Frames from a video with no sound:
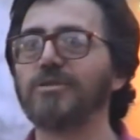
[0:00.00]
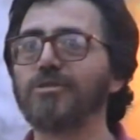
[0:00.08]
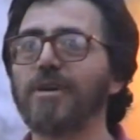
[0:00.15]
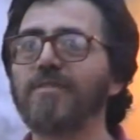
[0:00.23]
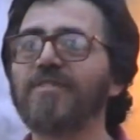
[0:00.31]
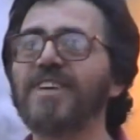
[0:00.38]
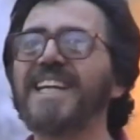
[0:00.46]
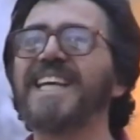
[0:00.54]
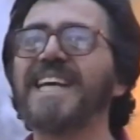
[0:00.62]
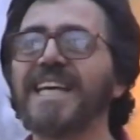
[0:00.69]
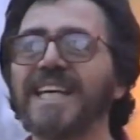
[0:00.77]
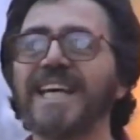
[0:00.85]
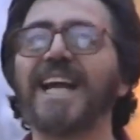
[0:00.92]
cioè
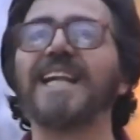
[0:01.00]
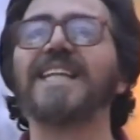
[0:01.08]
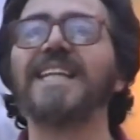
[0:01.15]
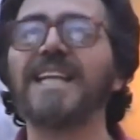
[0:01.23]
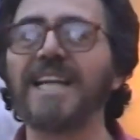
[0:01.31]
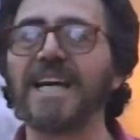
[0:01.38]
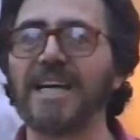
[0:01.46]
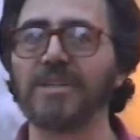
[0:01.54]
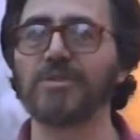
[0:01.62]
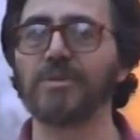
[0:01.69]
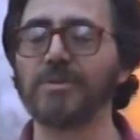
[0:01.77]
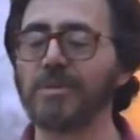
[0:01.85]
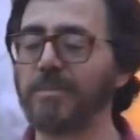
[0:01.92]
vedere al di là,
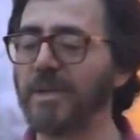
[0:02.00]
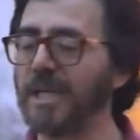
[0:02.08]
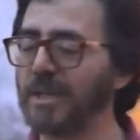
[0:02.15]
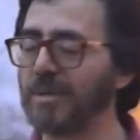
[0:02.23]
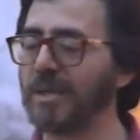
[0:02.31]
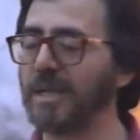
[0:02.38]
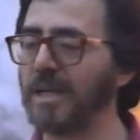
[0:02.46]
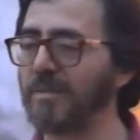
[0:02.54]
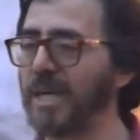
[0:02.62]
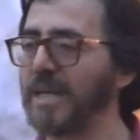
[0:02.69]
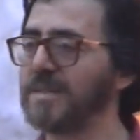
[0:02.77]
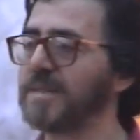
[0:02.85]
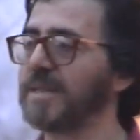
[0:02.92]
sotto il belletto della
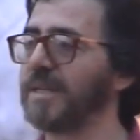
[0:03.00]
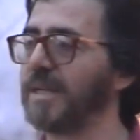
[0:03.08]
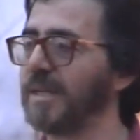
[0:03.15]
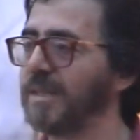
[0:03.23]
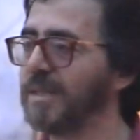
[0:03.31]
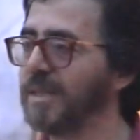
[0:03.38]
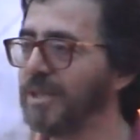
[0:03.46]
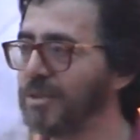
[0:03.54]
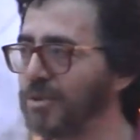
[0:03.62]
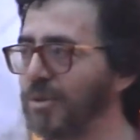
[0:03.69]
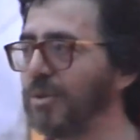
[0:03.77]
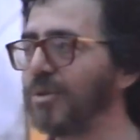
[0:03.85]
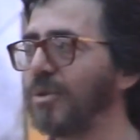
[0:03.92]
maschera,
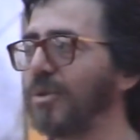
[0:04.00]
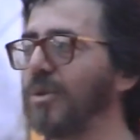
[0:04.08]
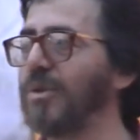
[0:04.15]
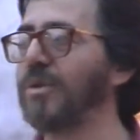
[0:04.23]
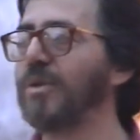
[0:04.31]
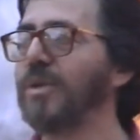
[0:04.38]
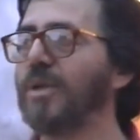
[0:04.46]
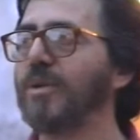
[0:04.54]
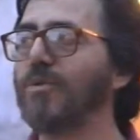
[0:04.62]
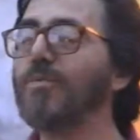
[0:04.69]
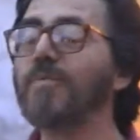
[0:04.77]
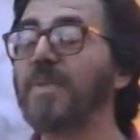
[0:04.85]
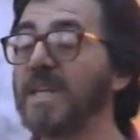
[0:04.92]
sotto
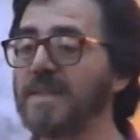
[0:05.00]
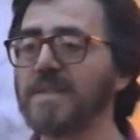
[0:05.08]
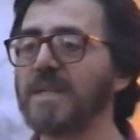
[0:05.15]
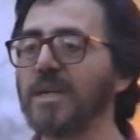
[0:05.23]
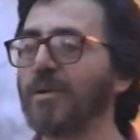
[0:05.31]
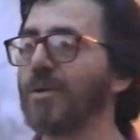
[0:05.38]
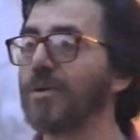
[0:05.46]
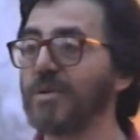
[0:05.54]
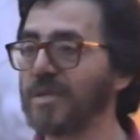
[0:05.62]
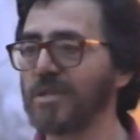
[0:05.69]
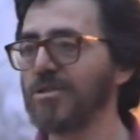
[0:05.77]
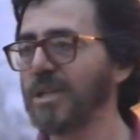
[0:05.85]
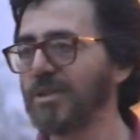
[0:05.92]
un pensiero
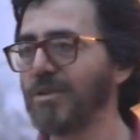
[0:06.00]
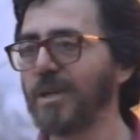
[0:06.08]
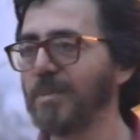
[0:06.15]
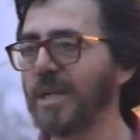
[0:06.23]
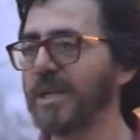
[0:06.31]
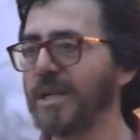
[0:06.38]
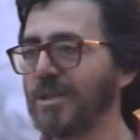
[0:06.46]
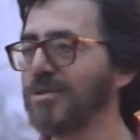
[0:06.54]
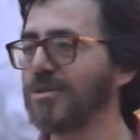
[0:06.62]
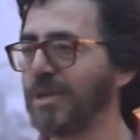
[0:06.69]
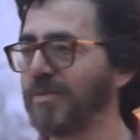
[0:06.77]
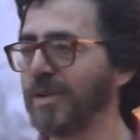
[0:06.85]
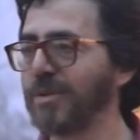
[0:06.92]
cosa c'è, Giovanni Melarangelo
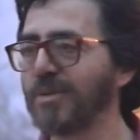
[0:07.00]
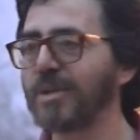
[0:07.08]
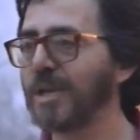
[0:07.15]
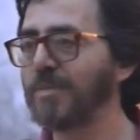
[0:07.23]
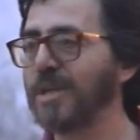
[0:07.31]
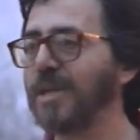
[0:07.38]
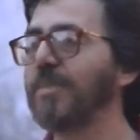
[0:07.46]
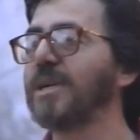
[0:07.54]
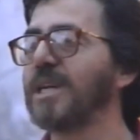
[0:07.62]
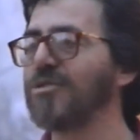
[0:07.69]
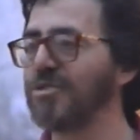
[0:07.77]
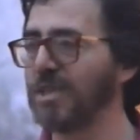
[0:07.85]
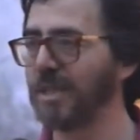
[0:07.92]
ce l'ha fatto capire per
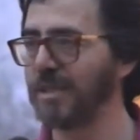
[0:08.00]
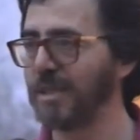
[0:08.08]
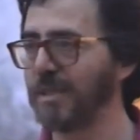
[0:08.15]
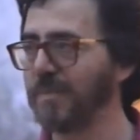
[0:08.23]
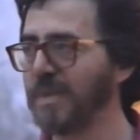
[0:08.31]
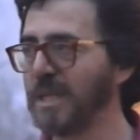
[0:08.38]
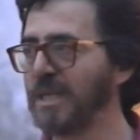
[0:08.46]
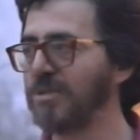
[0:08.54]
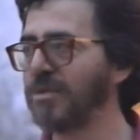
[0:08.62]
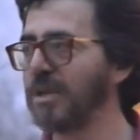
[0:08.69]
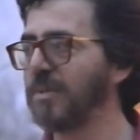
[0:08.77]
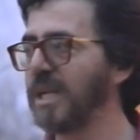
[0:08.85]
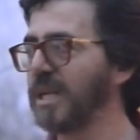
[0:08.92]
accenni.
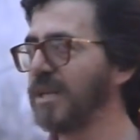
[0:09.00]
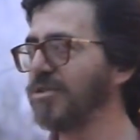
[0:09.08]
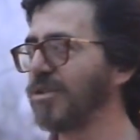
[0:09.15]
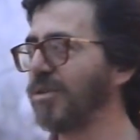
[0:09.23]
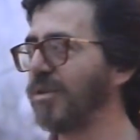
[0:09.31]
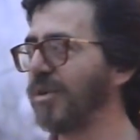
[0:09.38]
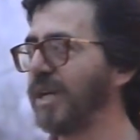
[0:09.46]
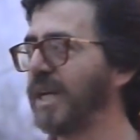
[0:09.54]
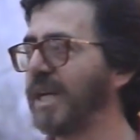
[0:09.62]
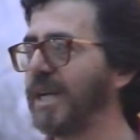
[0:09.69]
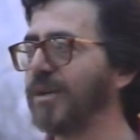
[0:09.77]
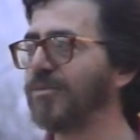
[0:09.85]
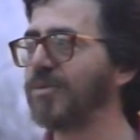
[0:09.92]
Giovanni Melarangelo
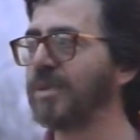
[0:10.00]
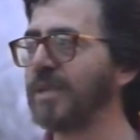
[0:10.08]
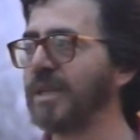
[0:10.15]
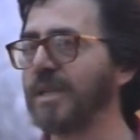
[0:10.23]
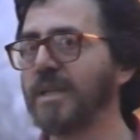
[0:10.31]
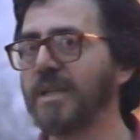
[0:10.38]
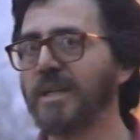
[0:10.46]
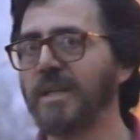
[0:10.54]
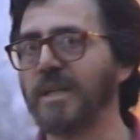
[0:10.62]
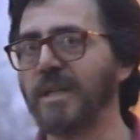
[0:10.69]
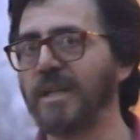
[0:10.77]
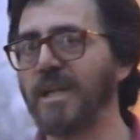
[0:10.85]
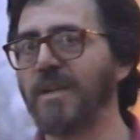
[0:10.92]
è un,
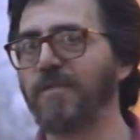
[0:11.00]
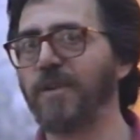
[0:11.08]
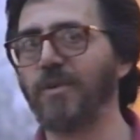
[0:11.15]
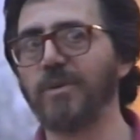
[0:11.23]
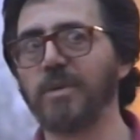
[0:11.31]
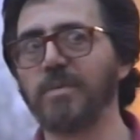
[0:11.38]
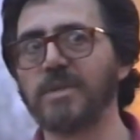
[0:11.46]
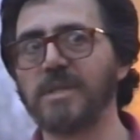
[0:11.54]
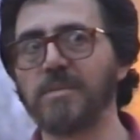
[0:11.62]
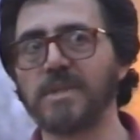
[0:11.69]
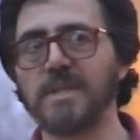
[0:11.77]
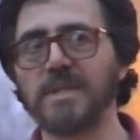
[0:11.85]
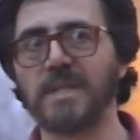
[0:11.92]
eh, nel filone
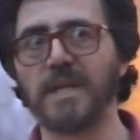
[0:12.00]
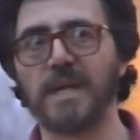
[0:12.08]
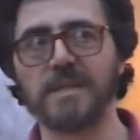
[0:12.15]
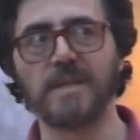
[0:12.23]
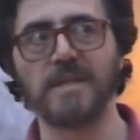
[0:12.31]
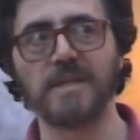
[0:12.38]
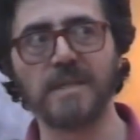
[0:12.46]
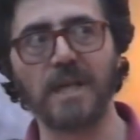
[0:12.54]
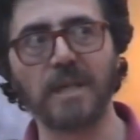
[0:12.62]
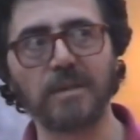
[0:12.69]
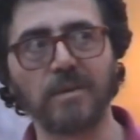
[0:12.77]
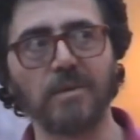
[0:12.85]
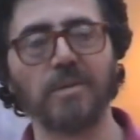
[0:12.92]
possiamo
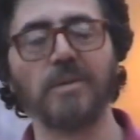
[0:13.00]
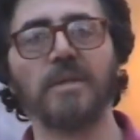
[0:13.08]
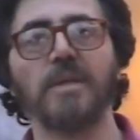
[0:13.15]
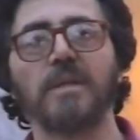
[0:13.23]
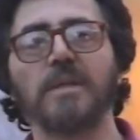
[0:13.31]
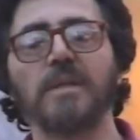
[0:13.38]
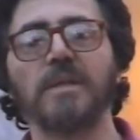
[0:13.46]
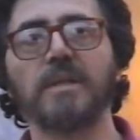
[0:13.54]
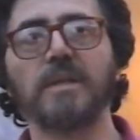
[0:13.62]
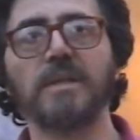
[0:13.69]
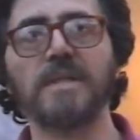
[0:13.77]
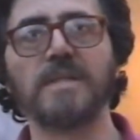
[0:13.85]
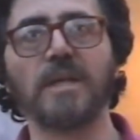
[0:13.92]
senz'altro
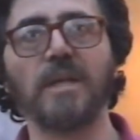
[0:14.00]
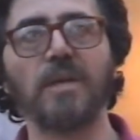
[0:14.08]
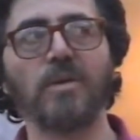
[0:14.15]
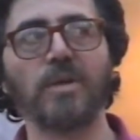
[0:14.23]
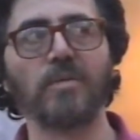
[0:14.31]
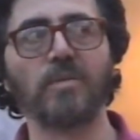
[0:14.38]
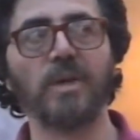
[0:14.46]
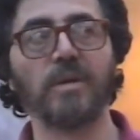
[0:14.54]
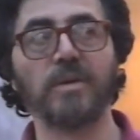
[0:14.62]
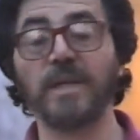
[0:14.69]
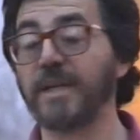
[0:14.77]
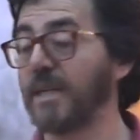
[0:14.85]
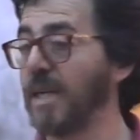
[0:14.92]
eh, inserirlo in quello
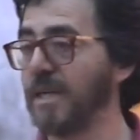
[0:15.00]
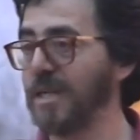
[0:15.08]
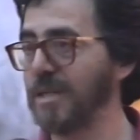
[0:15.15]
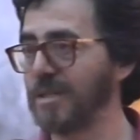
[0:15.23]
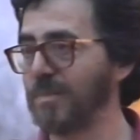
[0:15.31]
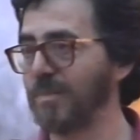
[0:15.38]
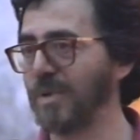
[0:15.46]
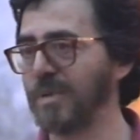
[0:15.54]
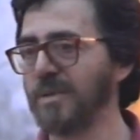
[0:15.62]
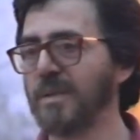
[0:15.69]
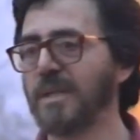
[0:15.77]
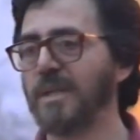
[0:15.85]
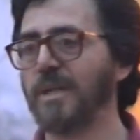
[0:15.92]
del
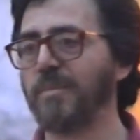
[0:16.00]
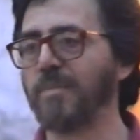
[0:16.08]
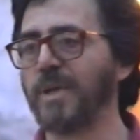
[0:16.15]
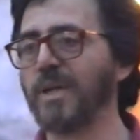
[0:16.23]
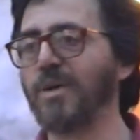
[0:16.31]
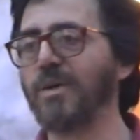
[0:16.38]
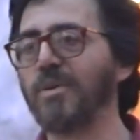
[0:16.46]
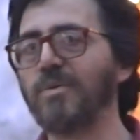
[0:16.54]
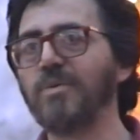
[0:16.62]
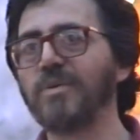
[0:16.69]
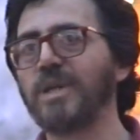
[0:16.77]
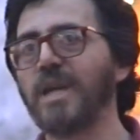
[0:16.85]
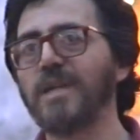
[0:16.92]
realismo, però
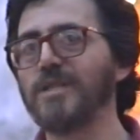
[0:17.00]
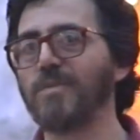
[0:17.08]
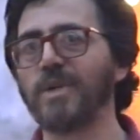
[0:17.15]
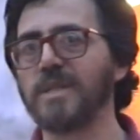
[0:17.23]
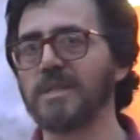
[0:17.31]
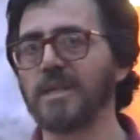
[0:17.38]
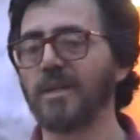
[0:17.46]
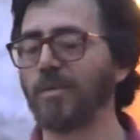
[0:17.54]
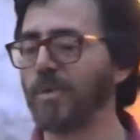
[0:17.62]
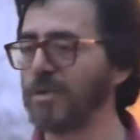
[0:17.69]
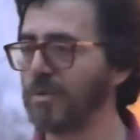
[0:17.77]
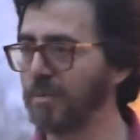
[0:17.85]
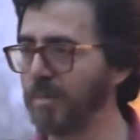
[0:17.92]
un realismo che è stato
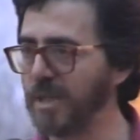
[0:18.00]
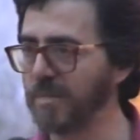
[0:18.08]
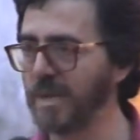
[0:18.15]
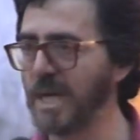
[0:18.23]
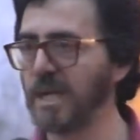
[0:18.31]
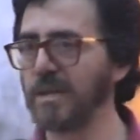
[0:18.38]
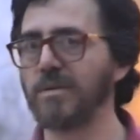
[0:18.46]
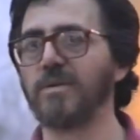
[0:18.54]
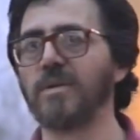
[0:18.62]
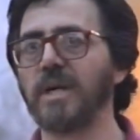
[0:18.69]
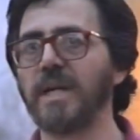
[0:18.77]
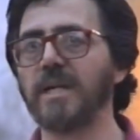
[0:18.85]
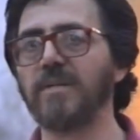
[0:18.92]
poi
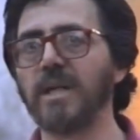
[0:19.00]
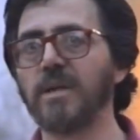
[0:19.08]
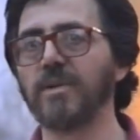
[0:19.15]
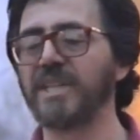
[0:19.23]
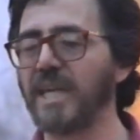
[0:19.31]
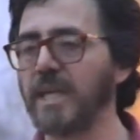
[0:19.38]
sublimato a livello